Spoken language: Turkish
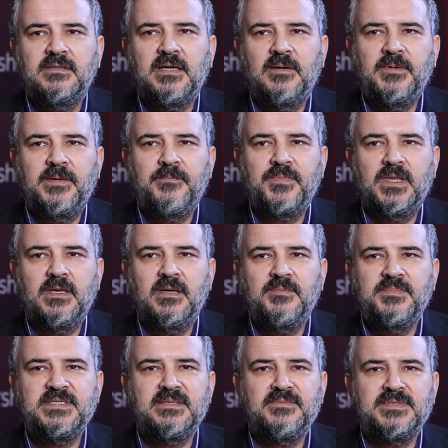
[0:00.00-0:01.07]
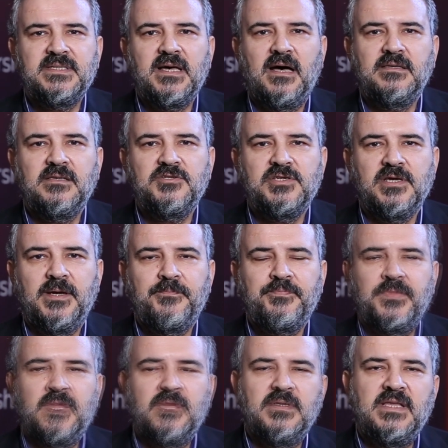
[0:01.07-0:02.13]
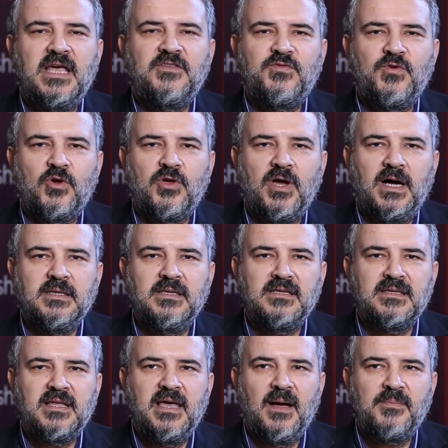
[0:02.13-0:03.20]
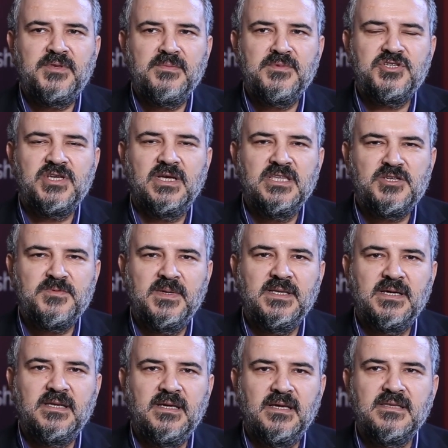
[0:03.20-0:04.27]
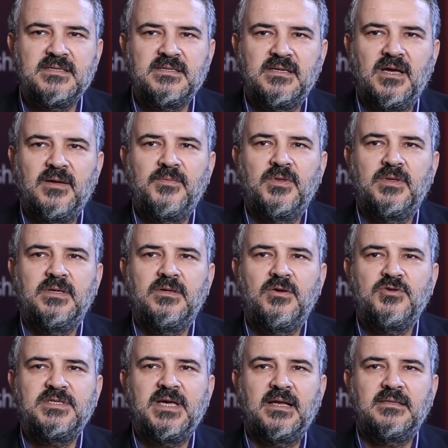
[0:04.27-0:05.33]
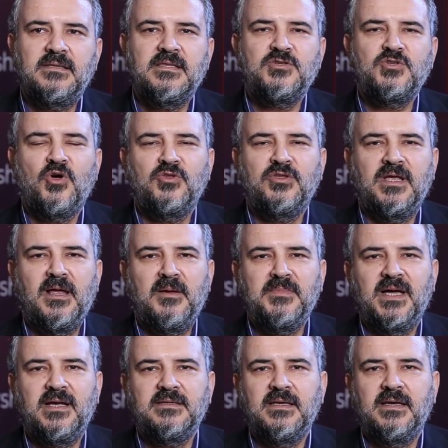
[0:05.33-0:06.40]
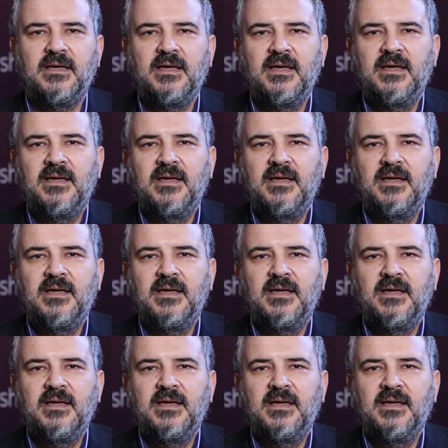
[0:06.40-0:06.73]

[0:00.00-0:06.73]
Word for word: Tabii bizim sadece network alanında yaptığımız çalışmaların yanı sıra özellikle de son dönemlerde